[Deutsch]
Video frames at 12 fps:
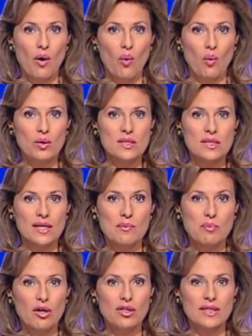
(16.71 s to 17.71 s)
Unser
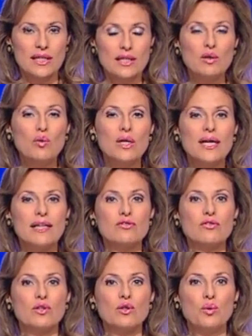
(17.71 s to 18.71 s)
Reporter Julian
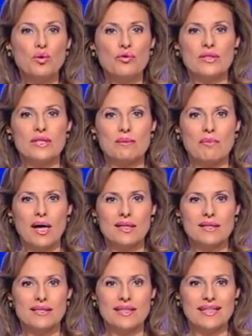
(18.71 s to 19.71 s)
von Löwis
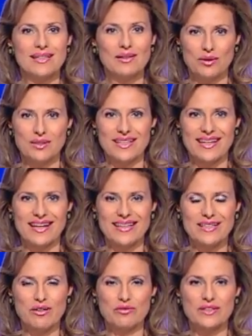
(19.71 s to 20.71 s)
machte sich heute
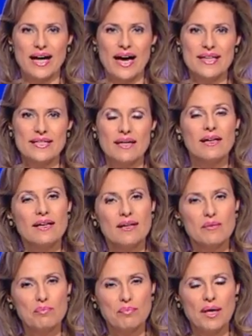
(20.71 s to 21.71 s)
gleich auf die Reise
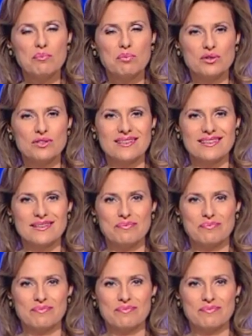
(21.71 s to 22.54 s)
per Bus.